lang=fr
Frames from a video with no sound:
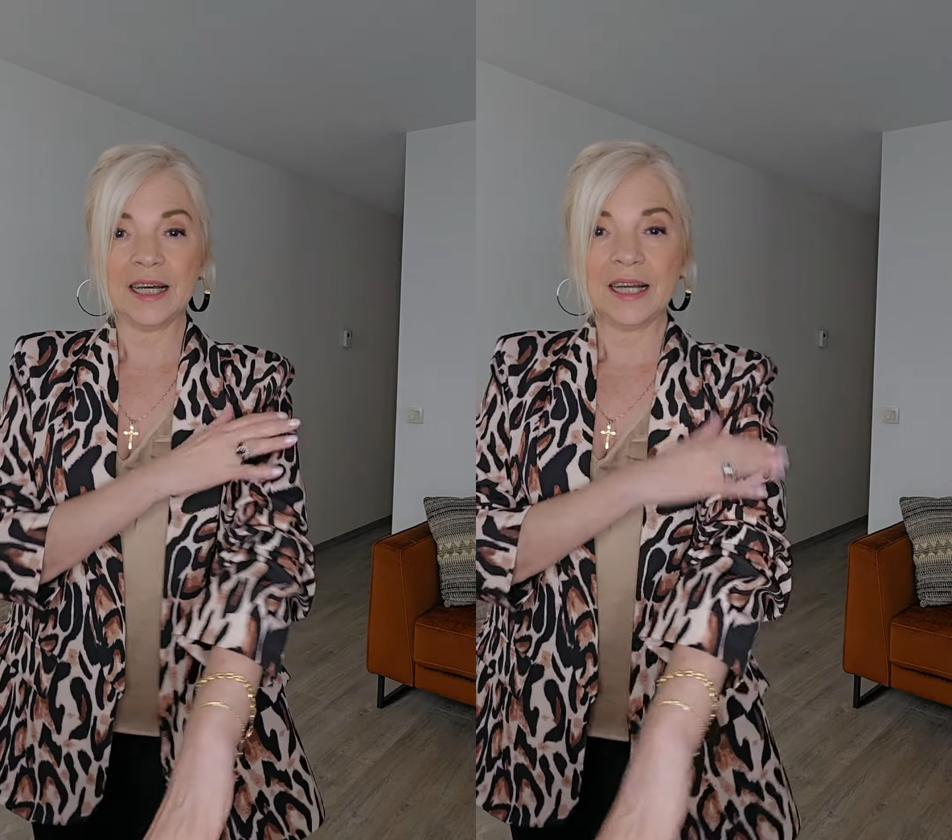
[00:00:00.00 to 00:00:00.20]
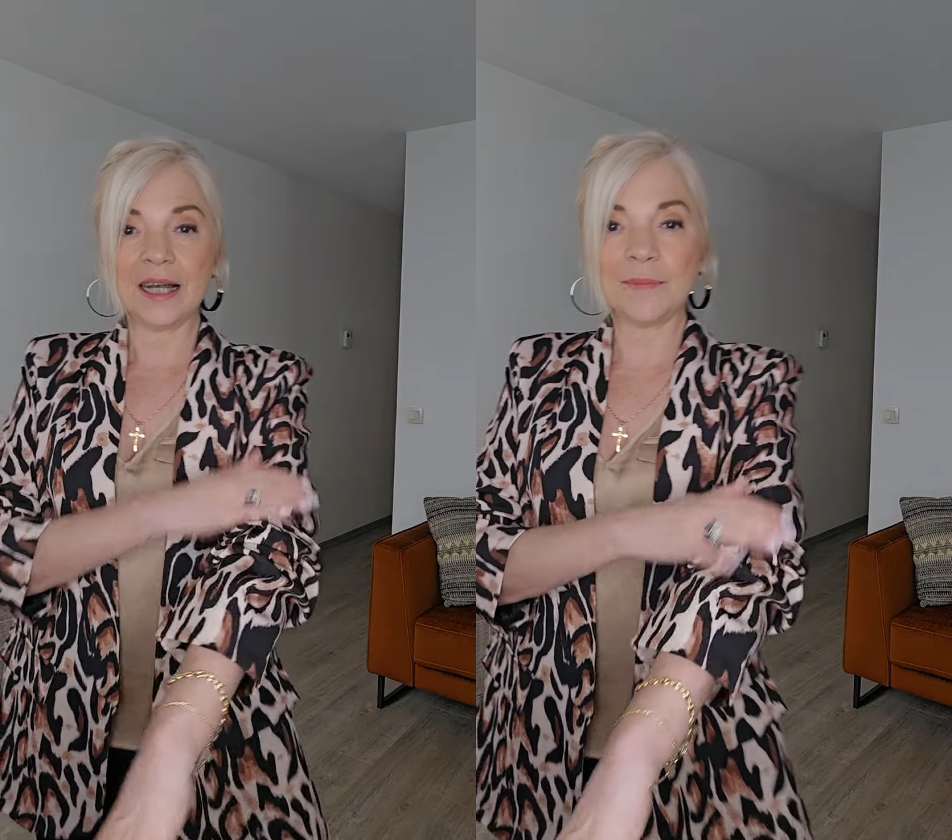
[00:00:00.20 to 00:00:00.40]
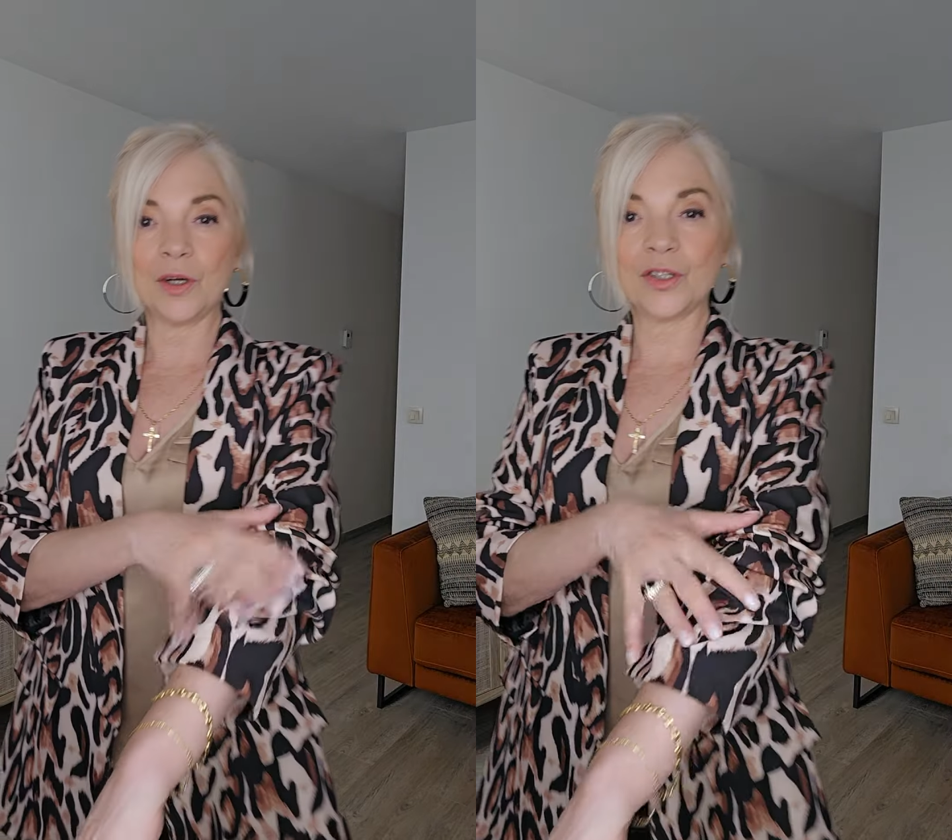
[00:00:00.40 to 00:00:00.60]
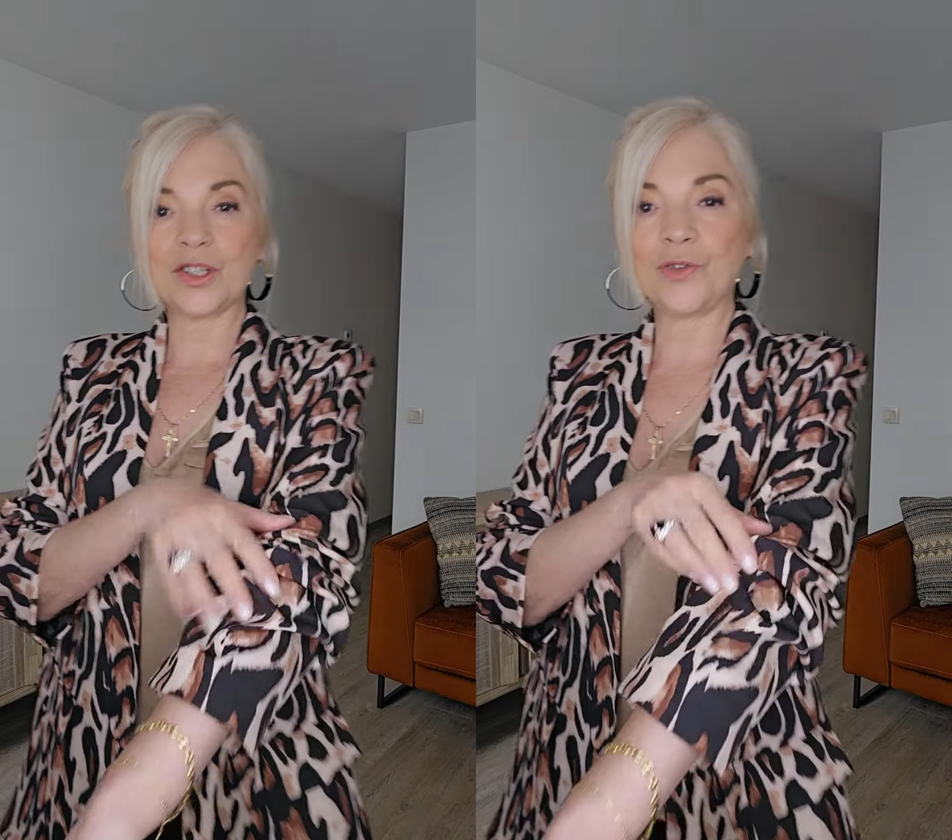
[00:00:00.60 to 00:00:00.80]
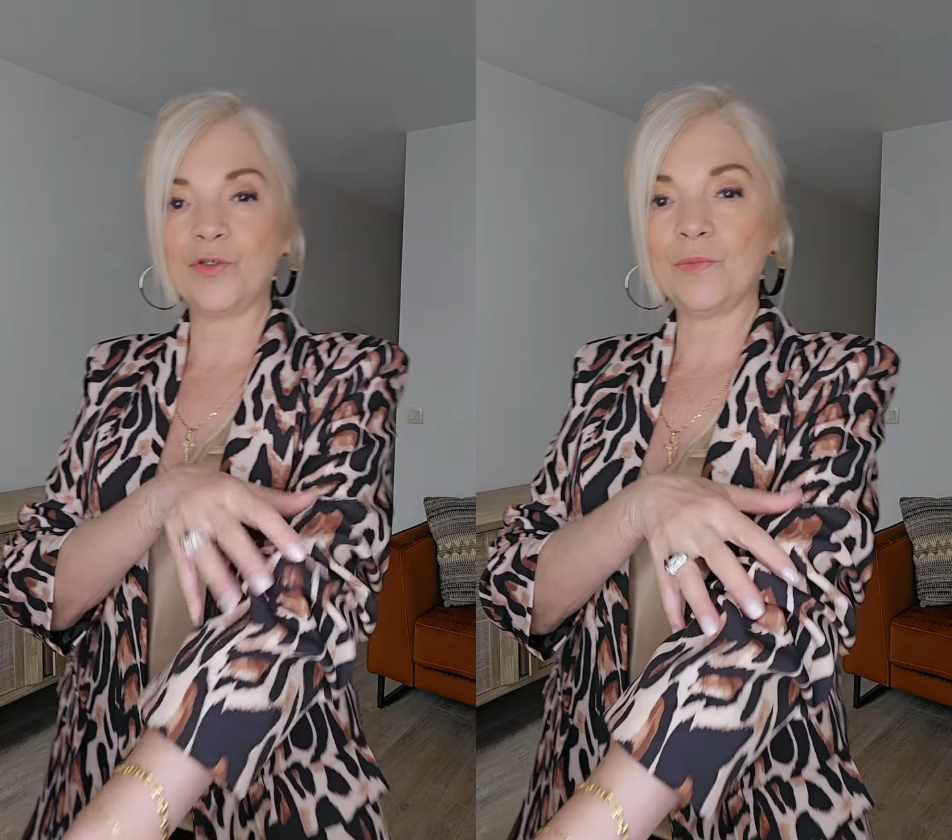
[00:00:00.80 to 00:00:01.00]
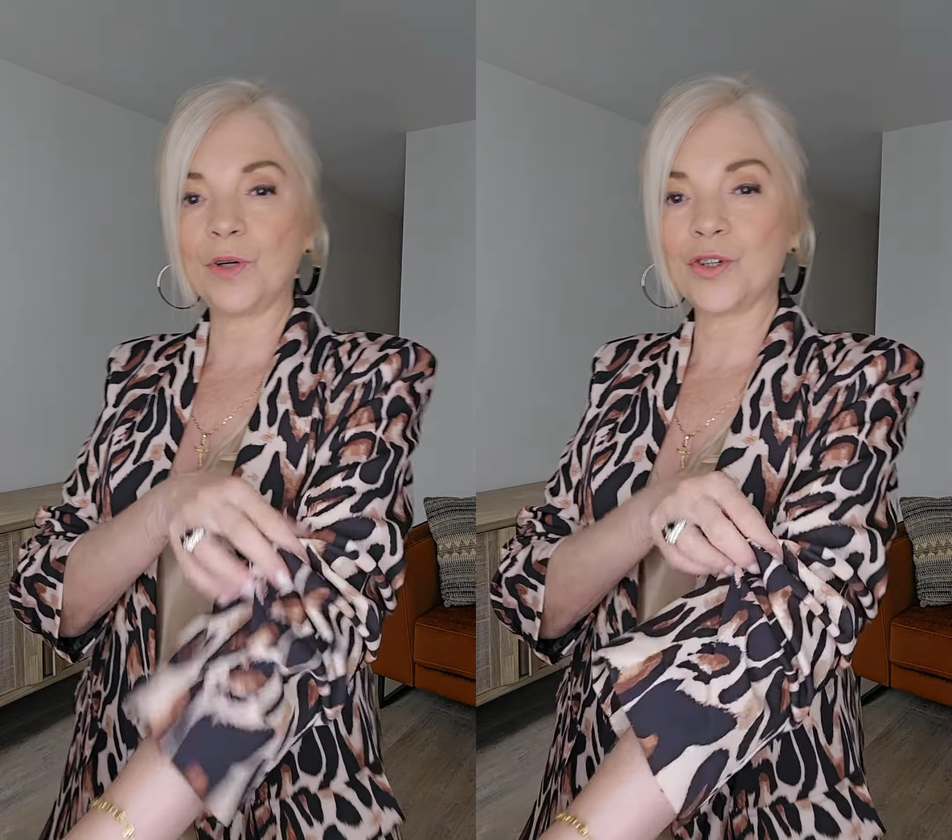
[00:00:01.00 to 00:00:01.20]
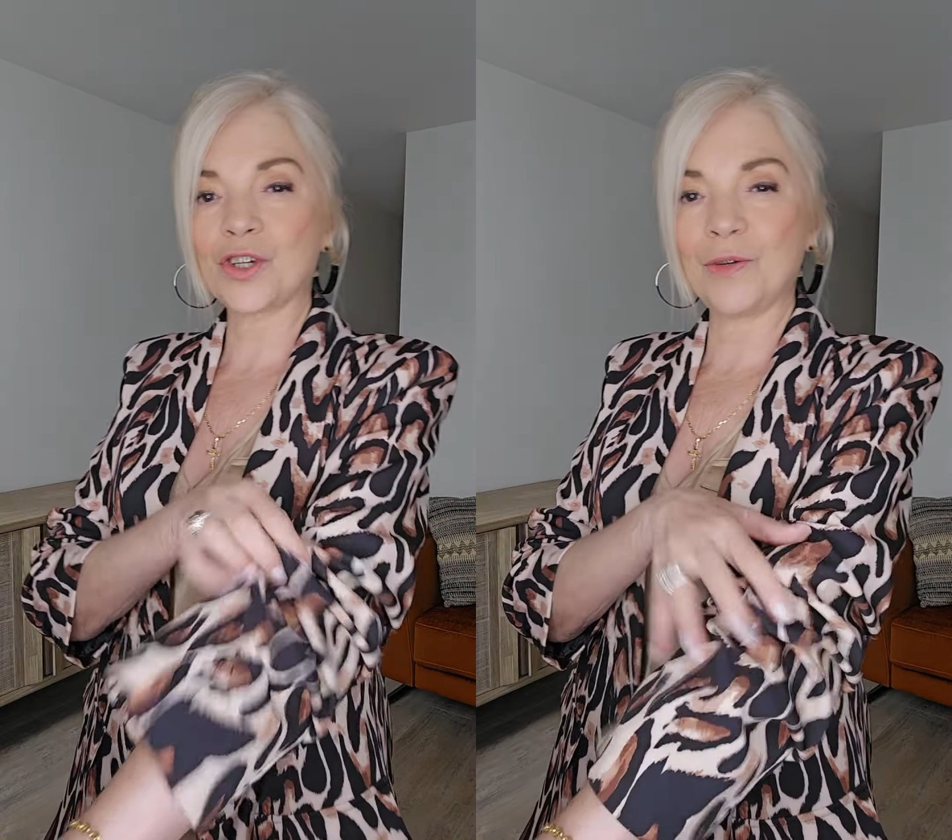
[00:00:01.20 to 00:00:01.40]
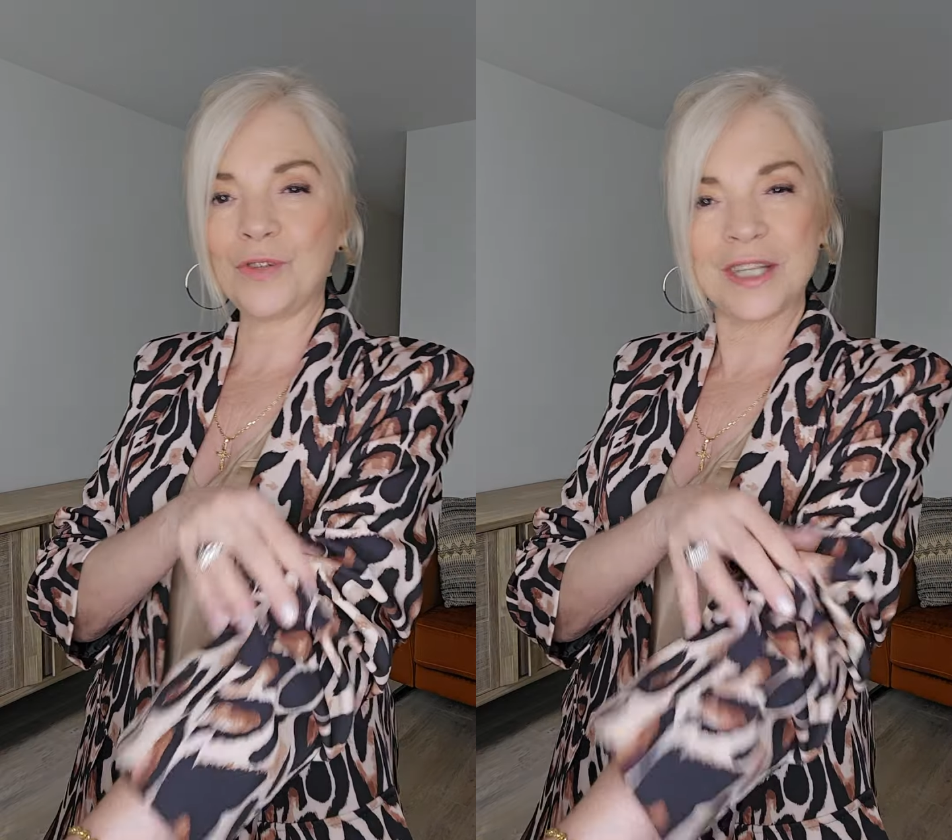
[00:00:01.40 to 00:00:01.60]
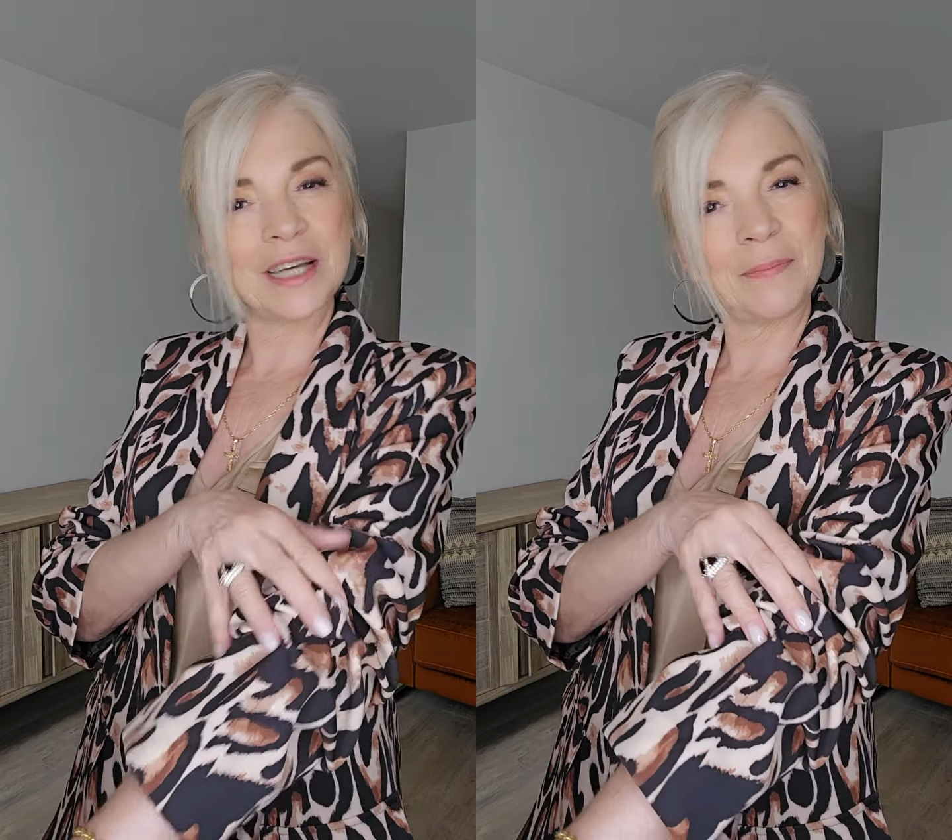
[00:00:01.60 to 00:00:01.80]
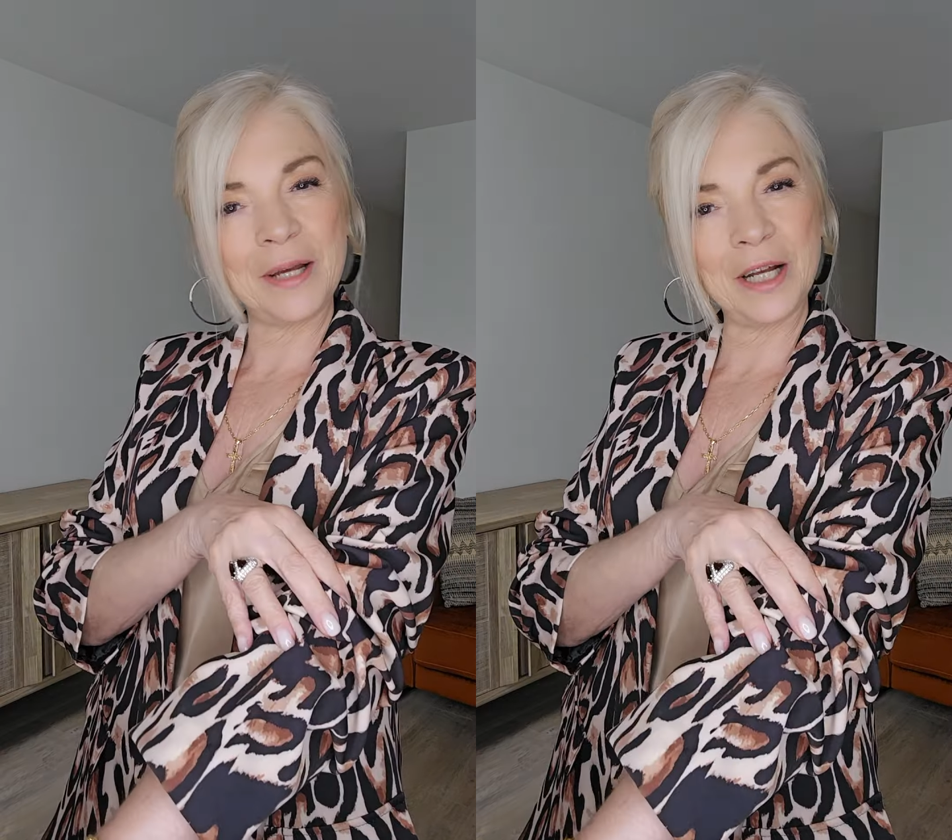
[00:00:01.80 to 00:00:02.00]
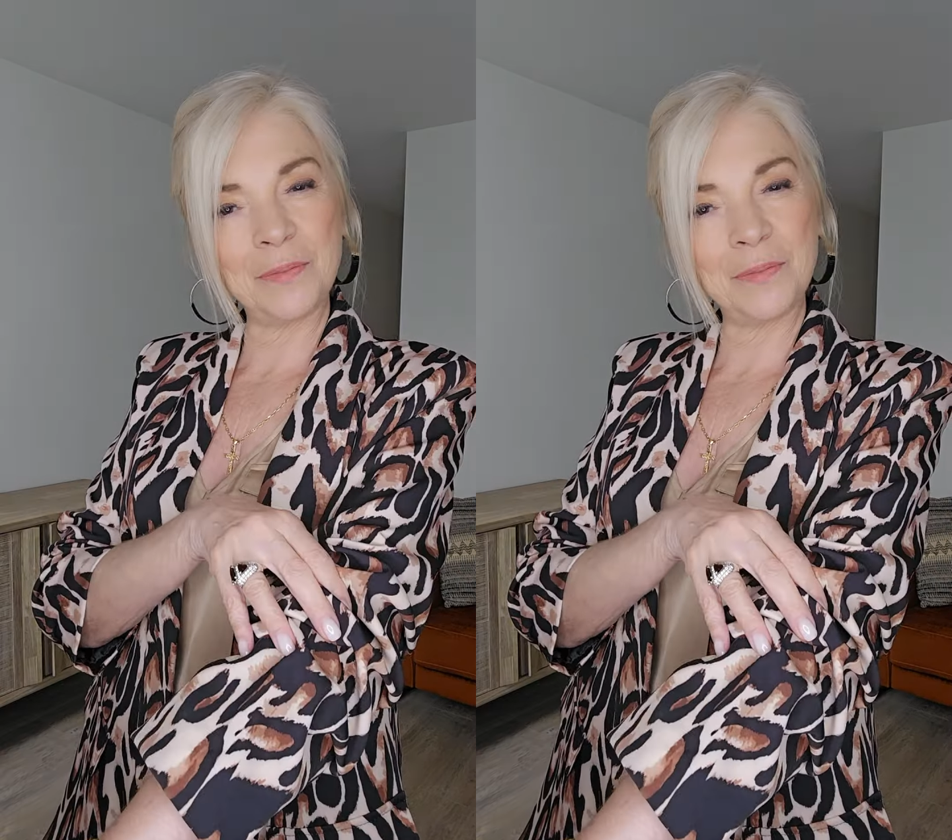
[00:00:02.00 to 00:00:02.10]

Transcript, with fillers: La manche, c'est une manche, comme je les appelle,